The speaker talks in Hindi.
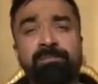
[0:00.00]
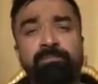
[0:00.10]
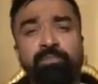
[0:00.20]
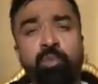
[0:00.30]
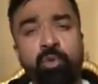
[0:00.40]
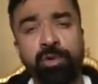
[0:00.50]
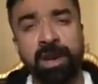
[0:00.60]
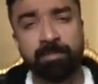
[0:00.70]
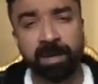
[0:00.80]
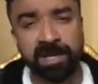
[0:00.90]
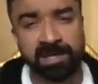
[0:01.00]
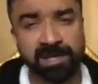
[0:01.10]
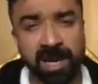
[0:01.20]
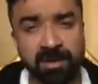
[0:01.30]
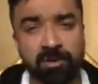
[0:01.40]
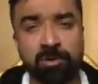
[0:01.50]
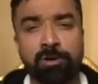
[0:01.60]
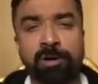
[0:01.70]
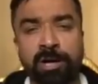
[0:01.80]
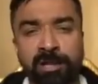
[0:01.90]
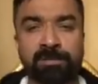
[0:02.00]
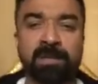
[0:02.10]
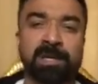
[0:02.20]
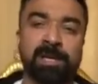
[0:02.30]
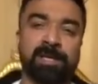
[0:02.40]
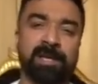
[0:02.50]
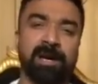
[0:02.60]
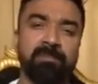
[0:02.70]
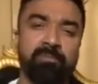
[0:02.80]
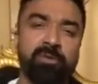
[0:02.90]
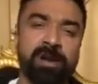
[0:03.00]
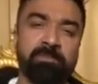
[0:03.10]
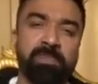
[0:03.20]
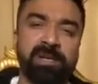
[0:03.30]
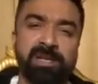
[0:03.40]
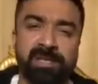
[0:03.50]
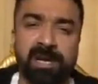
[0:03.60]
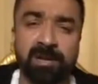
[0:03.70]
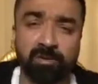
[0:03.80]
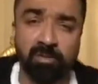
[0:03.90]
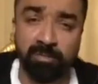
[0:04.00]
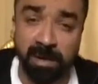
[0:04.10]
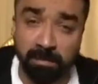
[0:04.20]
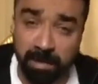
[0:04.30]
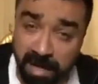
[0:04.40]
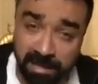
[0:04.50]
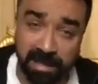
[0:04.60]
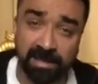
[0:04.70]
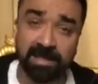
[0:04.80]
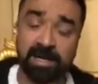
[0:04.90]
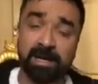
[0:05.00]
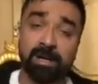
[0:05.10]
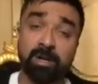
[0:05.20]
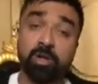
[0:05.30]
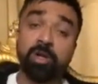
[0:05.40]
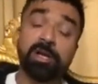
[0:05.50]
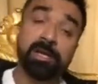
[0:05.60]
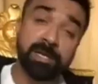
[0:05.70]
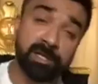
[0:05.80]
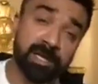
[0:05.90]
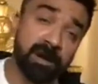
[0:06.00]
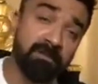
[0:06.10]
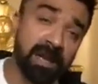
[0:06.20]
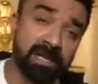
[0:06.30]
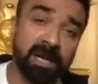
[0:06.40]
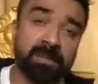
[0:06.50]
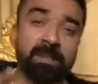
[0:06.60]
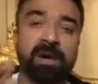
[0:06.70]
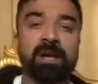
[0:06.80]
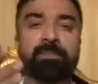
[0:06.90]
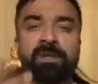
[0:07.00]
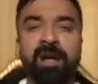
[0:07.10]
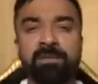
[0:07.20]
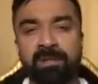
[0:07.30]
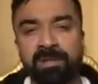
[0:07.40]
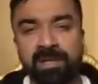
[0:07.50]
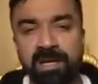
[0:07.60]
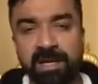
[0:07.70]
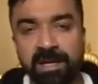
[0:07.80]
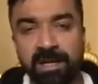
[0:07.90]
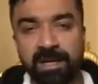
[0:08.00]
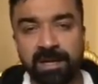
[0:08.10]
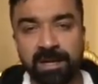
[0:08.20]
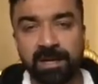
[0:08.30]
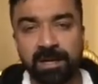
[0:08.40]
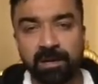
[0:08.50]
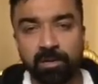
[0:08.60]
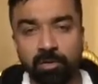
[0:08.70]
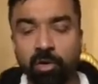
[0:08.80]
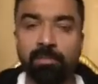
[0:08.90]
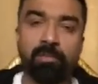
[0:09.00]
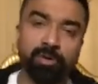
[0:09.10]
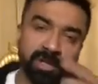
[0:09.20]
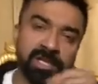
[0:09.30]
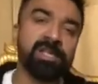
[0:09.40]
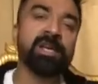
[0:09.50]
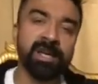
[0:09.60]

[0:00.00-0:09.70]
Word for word: पूरे पलिस्तान को ख़त्म कर दिया पूरे पलिस्तान को बर्बाद कर दिया इसका वेलकम हमारा प्रधानमंत्री ओ मोदी जी